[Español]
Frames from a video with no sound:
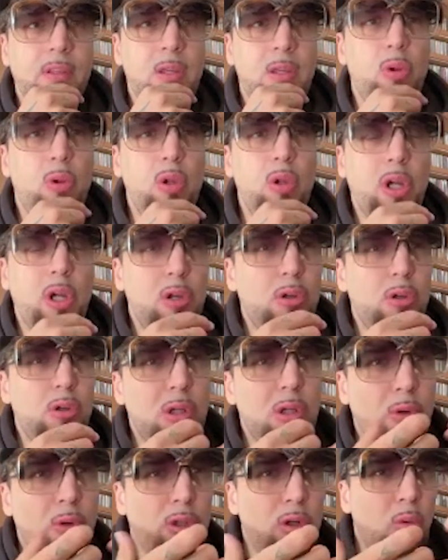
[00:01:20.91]
Y bueno, creo que es
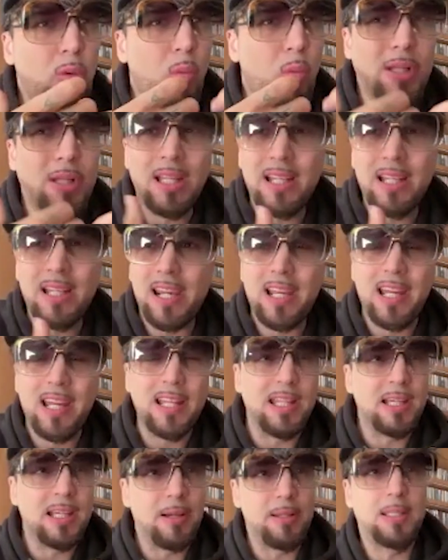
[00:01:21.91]
una cuestión como hasta
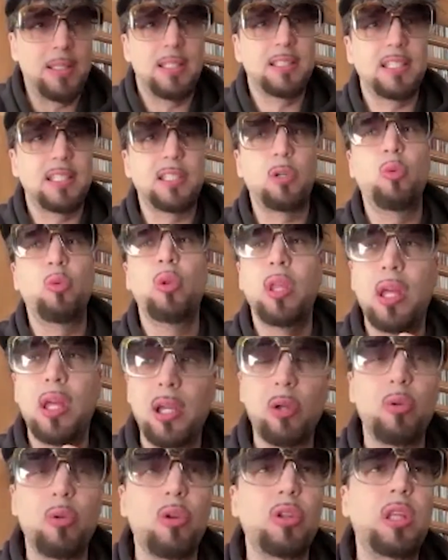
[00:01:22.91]
energética, ¿viste? Esa
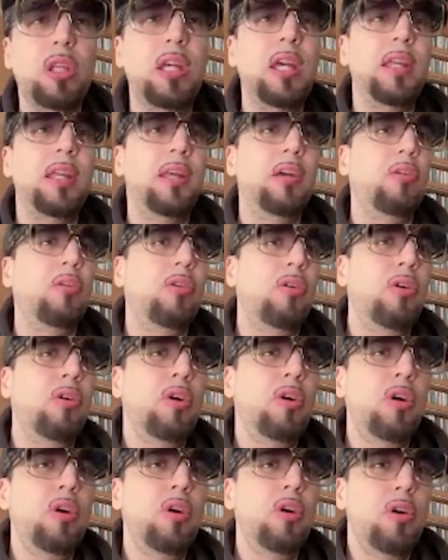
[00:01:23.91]
seguridad que uno tiene
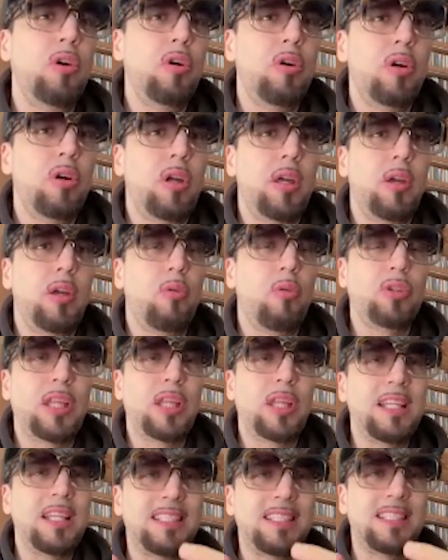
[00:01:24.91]
eh, cuando
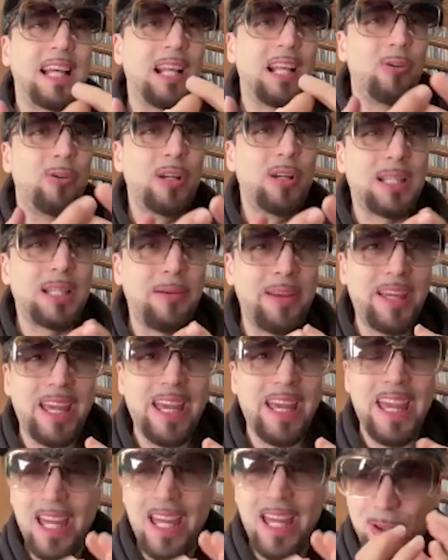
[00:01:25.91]
tenés algo que sabes
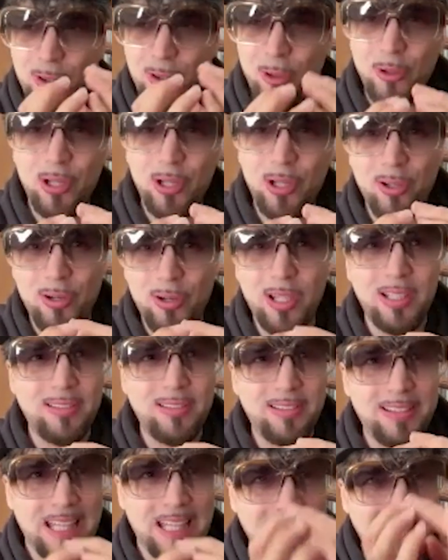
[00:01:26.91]
que esto es lo que
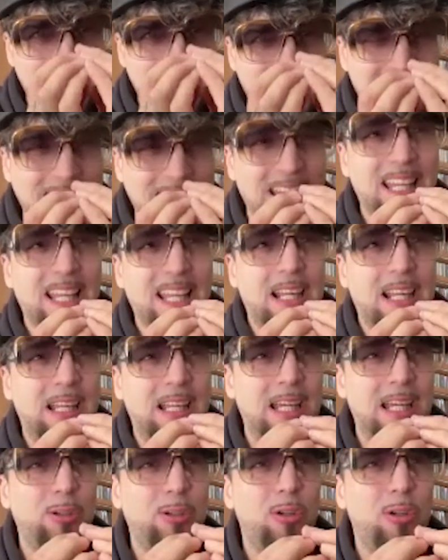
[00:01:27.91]
tenía que tener,
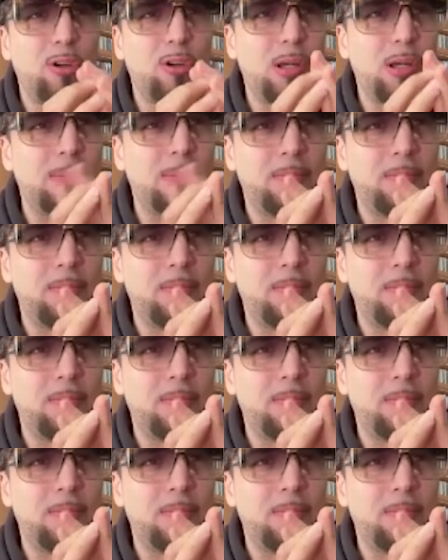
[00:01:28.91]
esto es lo que